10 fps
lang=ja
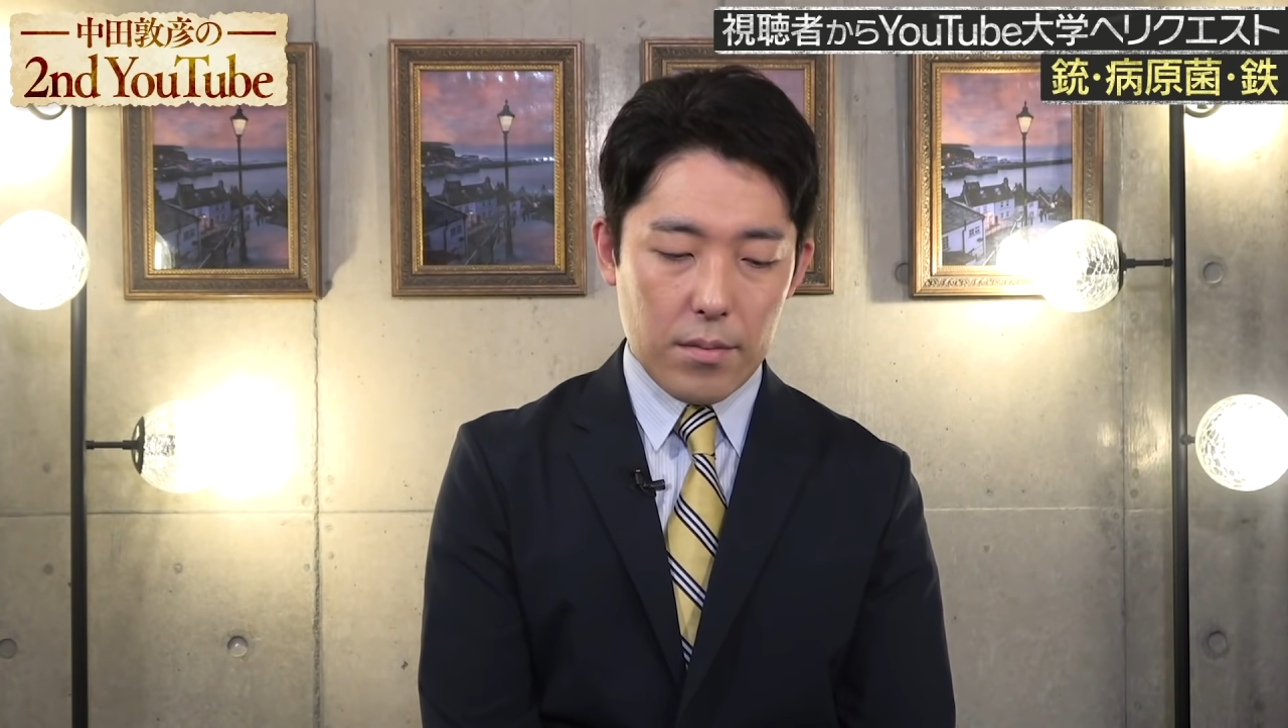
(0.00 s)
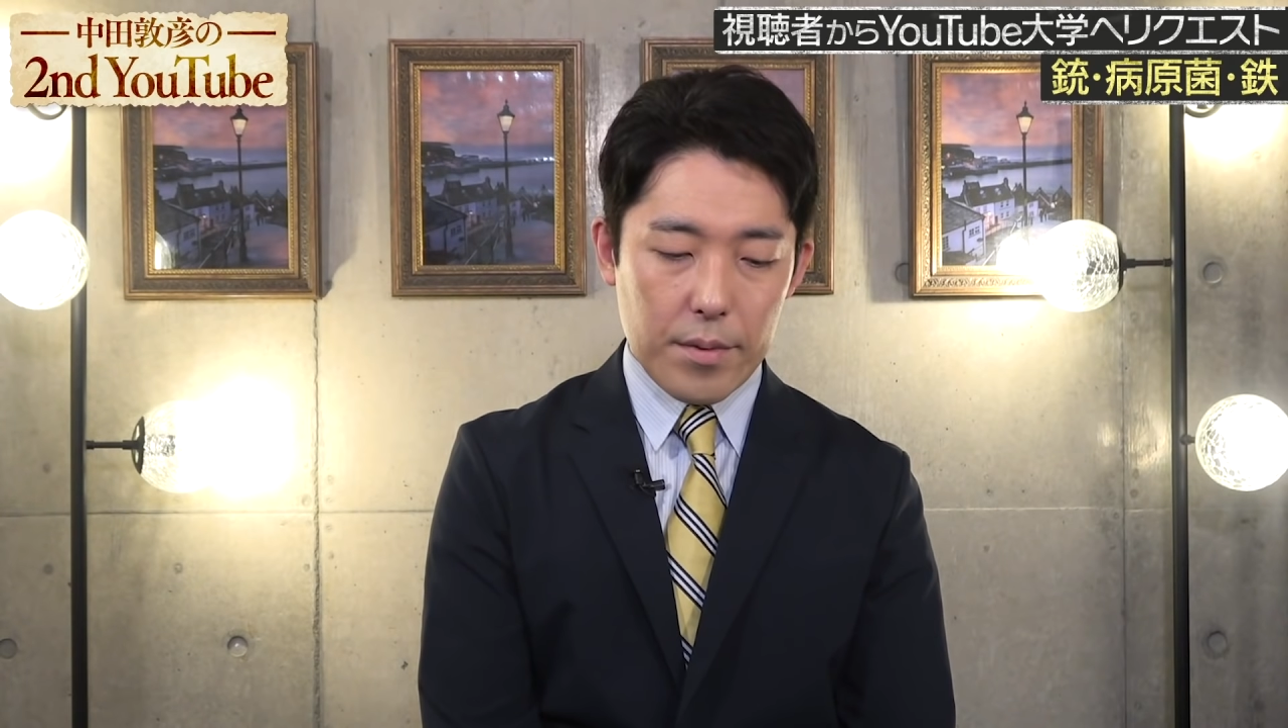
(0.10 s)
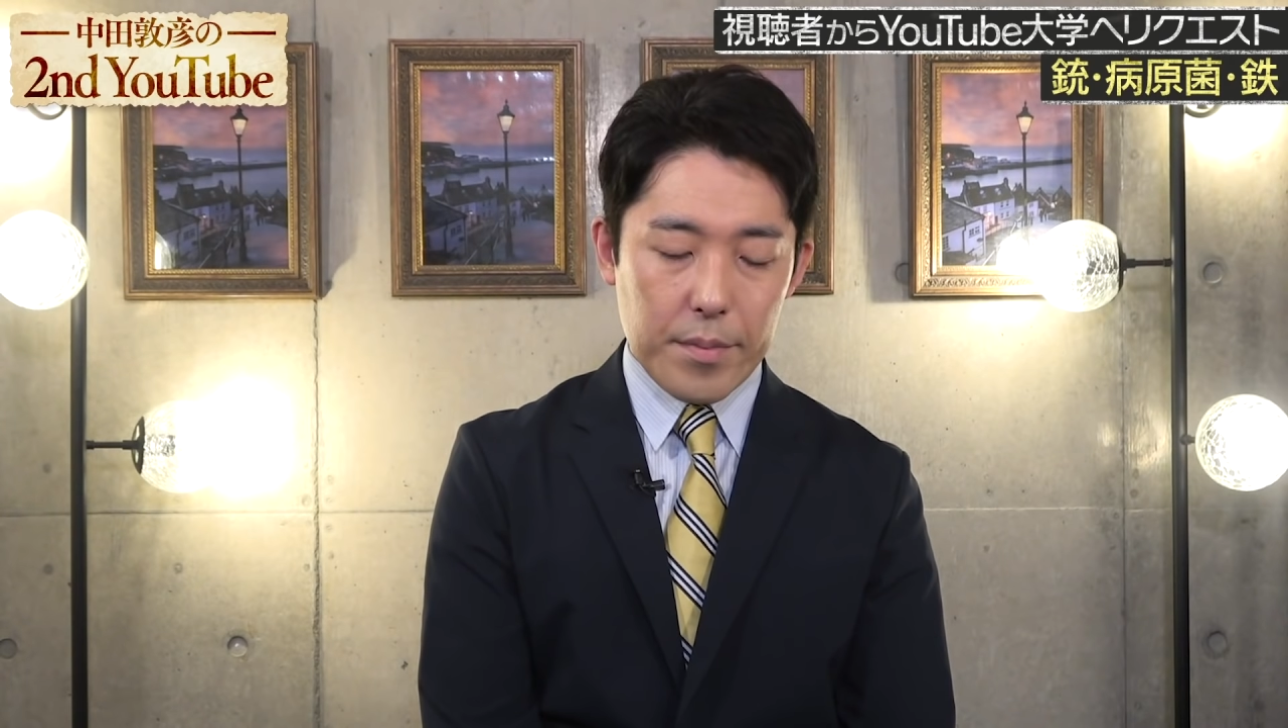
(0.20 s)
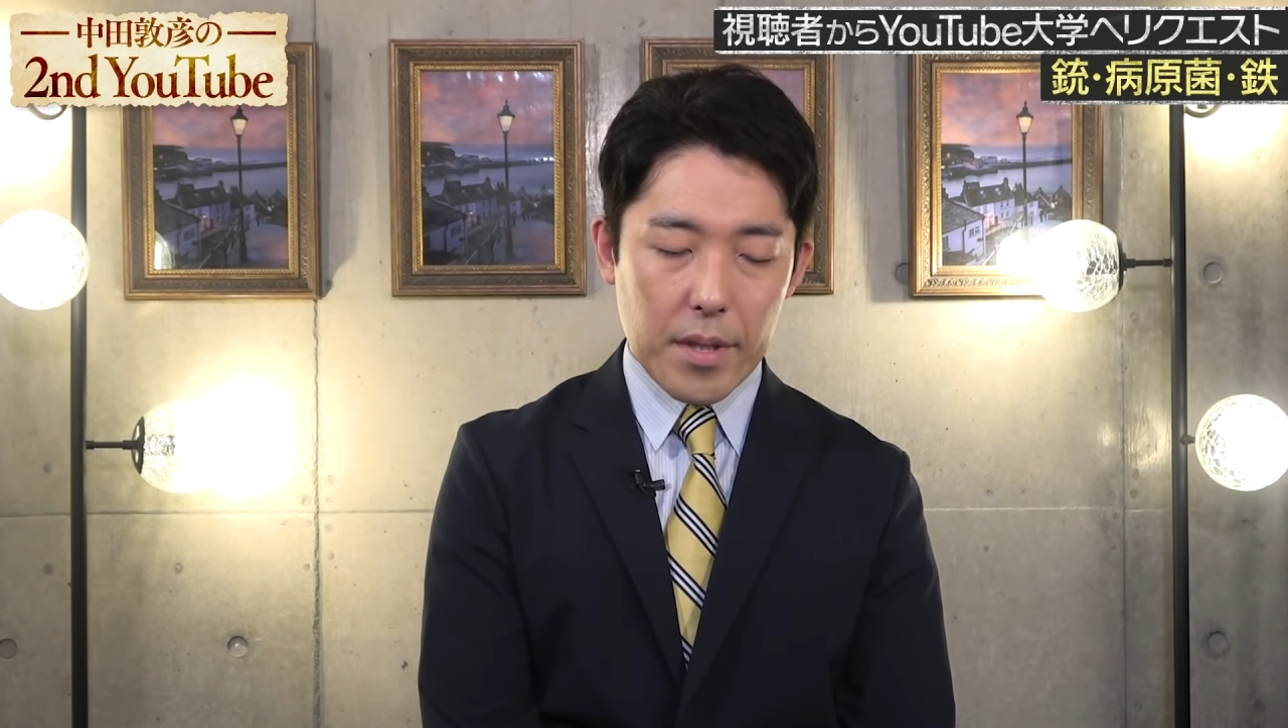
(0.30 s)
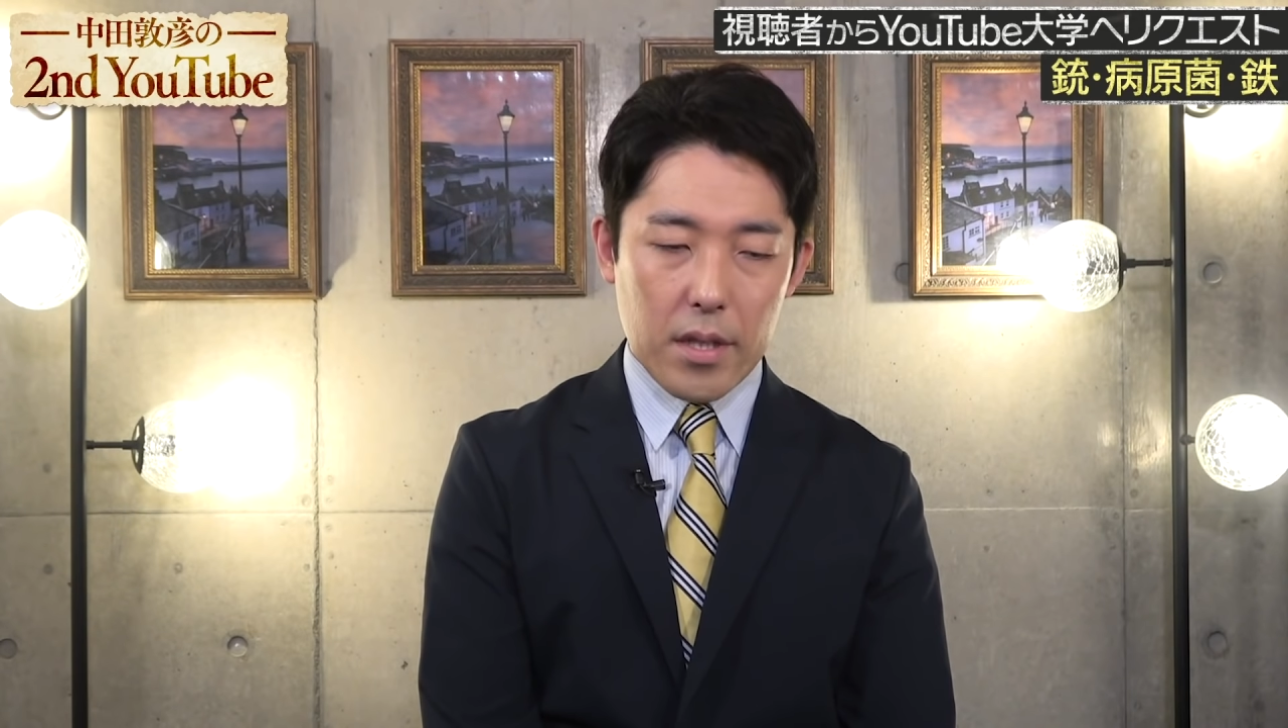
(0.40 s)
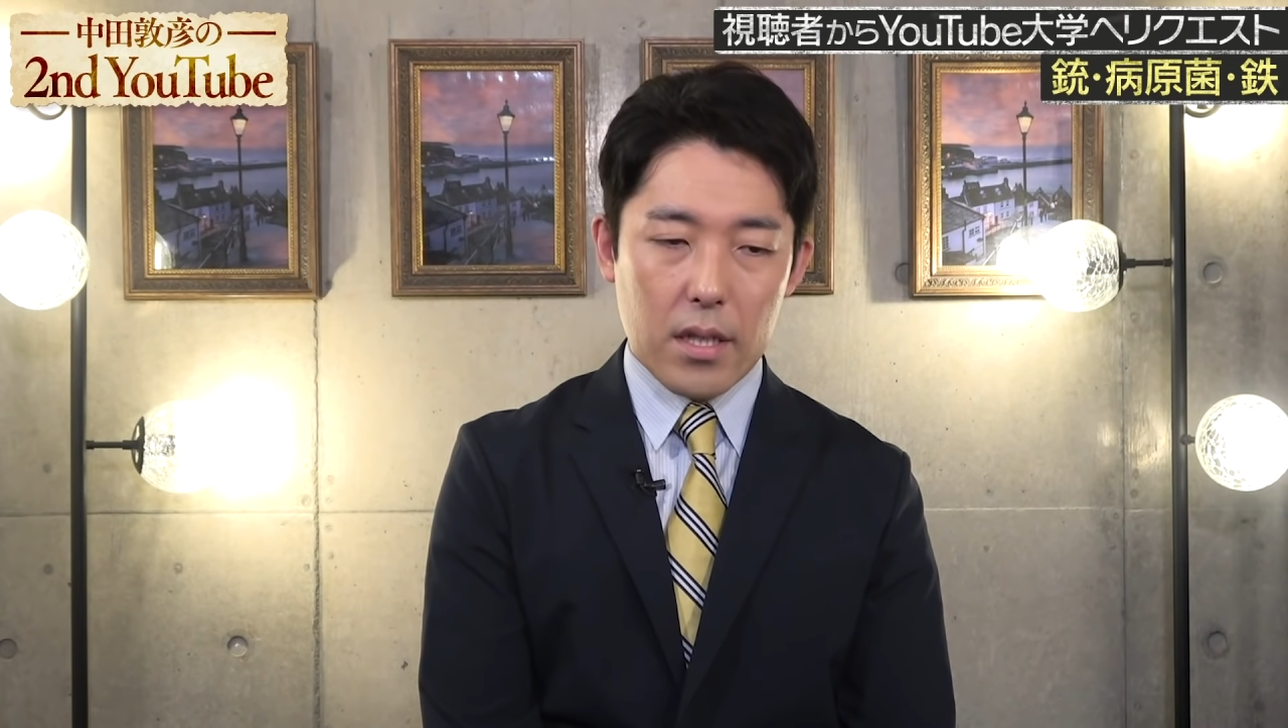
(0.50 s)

る文脈